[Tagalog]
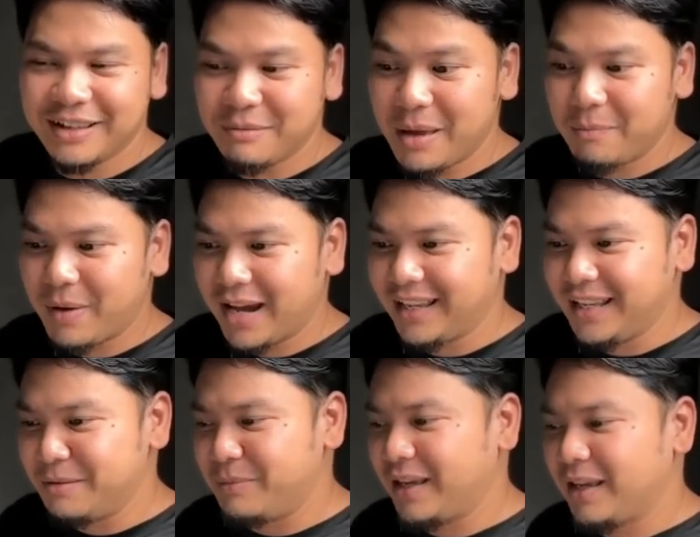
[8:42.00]
May
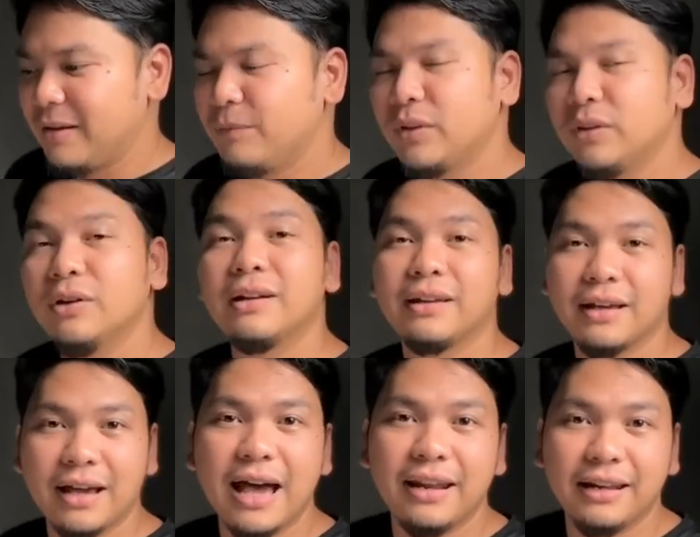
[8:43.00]
pag-ibig. Doon ang
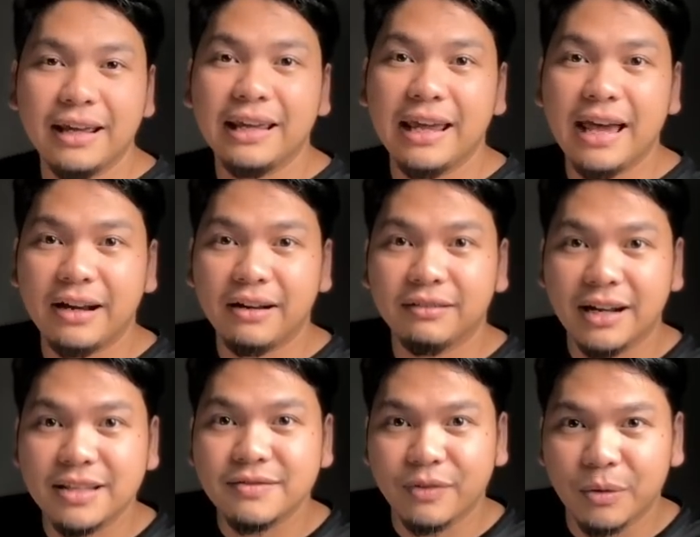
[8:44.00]
gaga- nangyayari yung
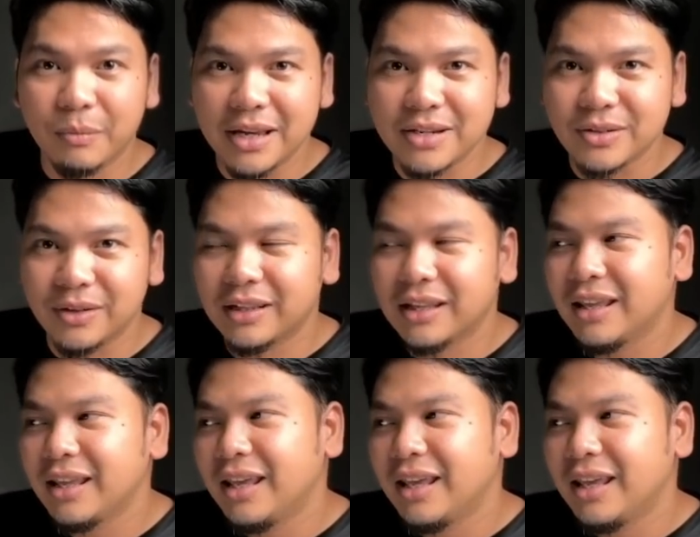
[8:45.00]
transformation.